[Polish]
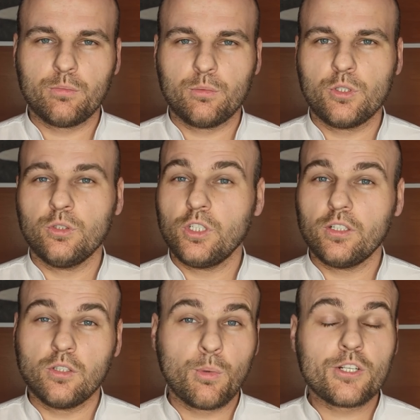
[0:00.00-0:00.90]
żeby się do niego
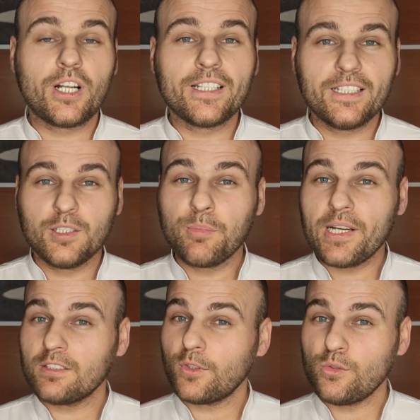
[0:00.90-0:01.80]
dobrać, ale kiedy
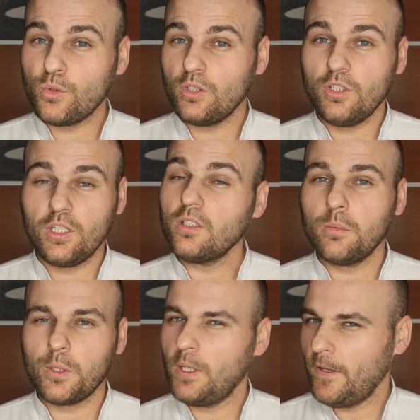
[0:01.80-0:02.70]
Perez w końcu się do niego dobrał,